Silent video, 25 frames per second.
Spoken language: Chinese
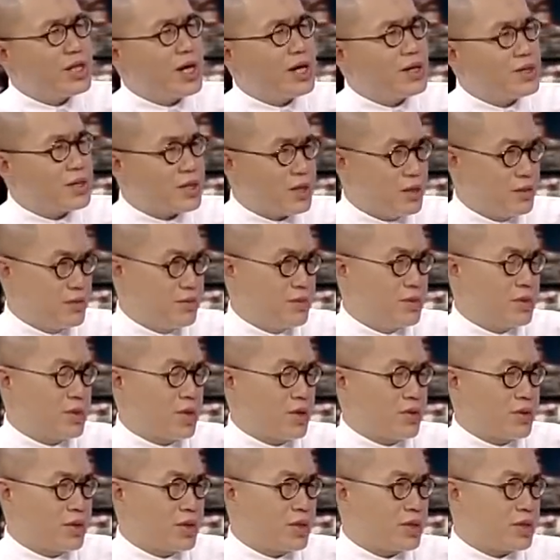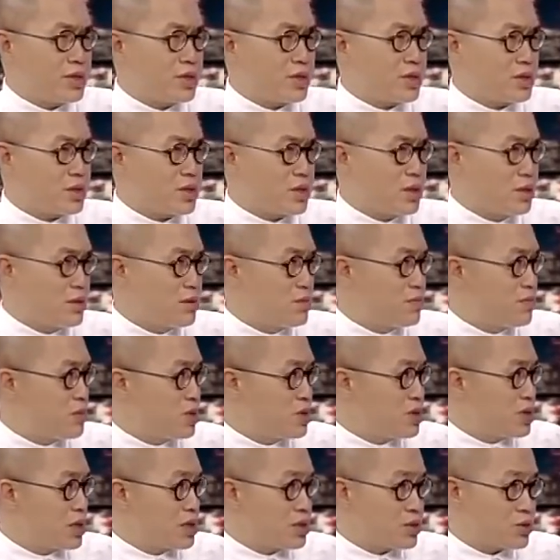是相声到底是，比
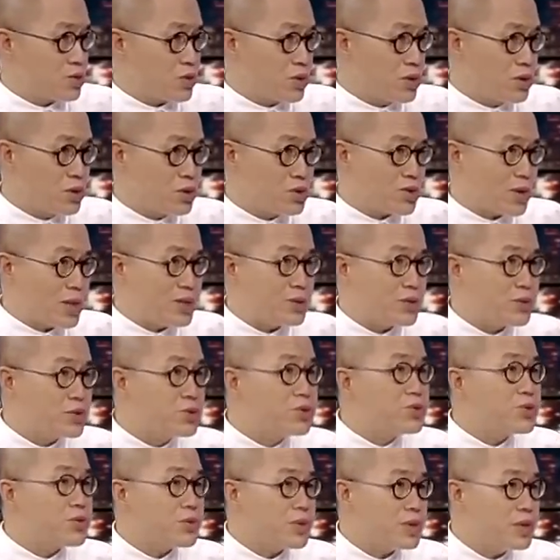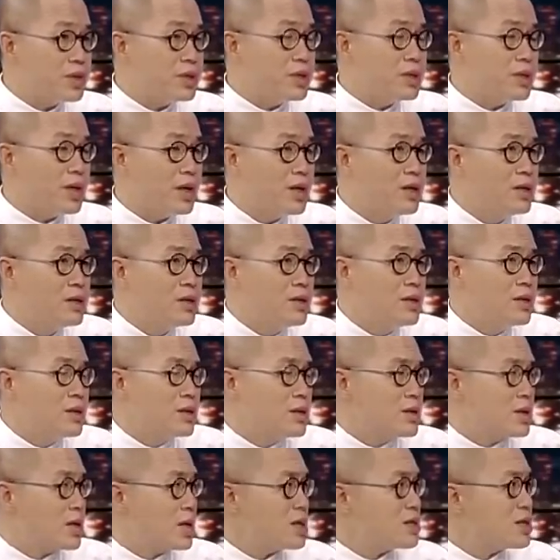如说是所有传统曲艺啊，嗯，
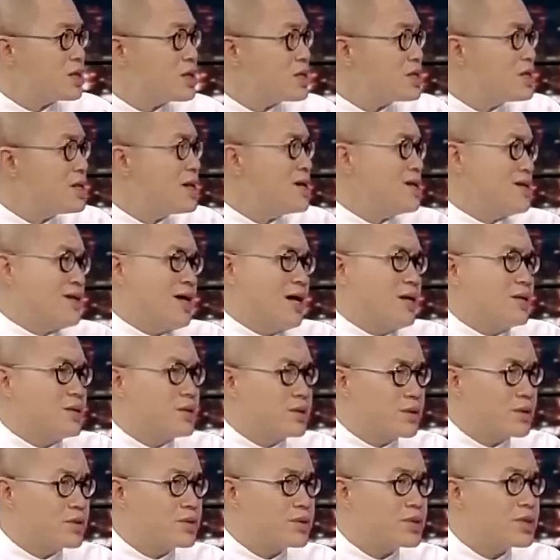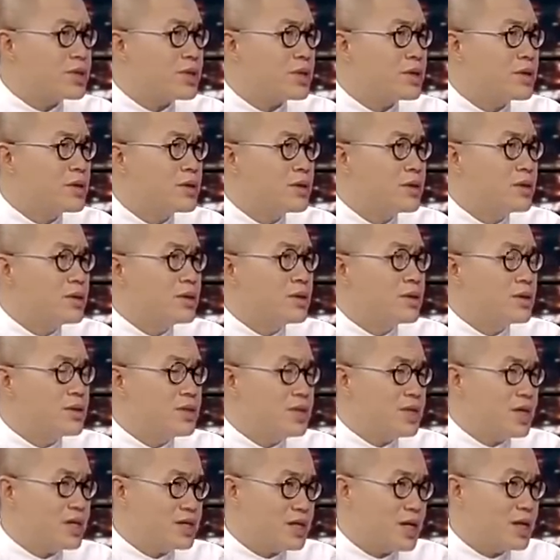它是个现场的东西，嗯，
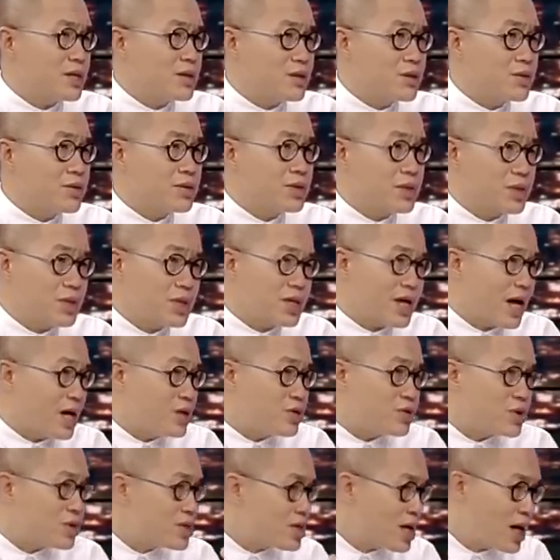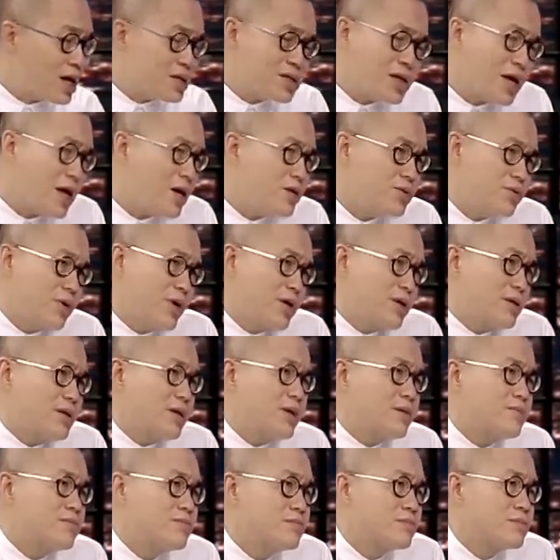现场的东西，那感觉差太远
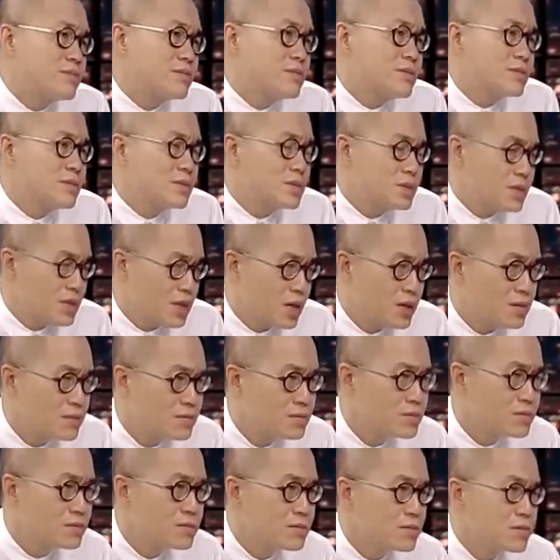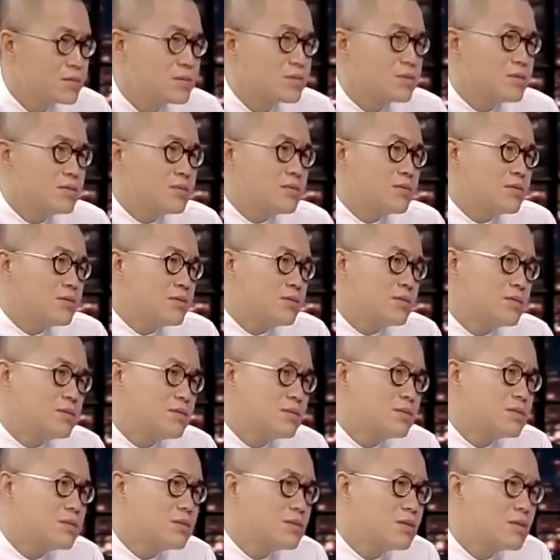了。和观众的互动，嗯，还有
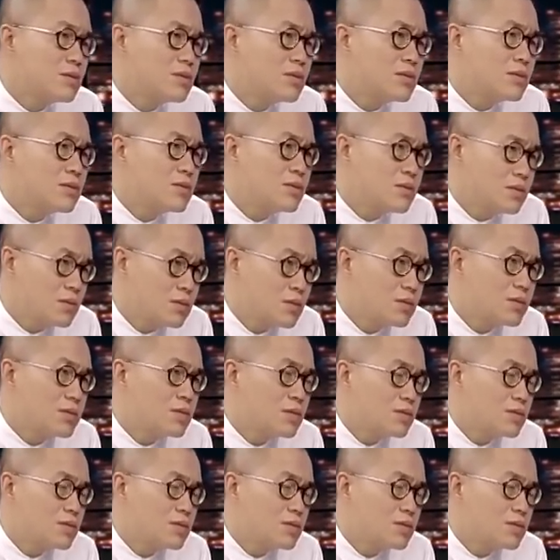观众给你的刺